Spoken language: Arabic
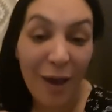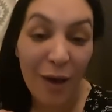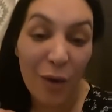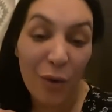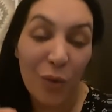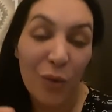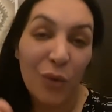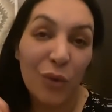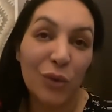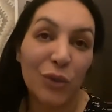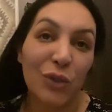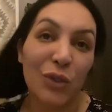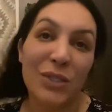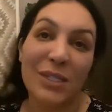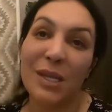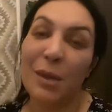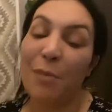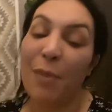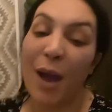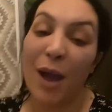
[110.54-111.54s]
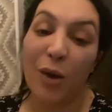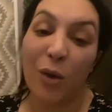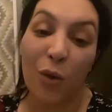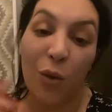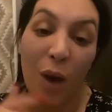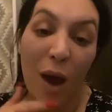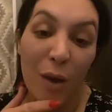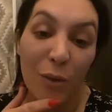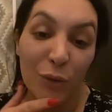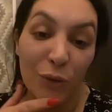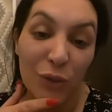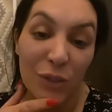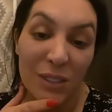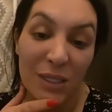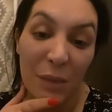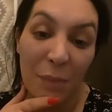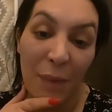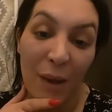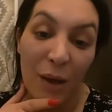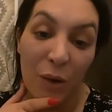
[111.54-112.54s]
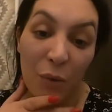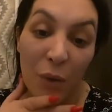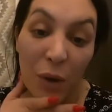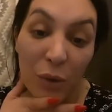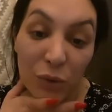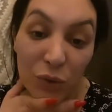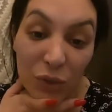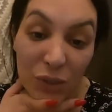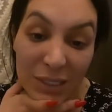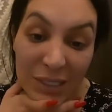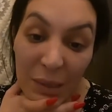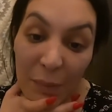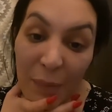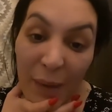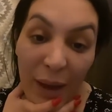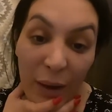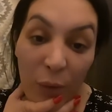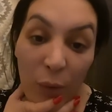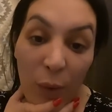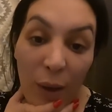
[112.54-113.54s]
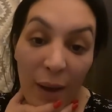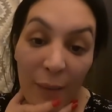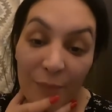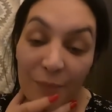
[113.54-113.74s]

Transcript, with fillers: و جو سي با كوا و جو سي با كوا و جو سي با كوا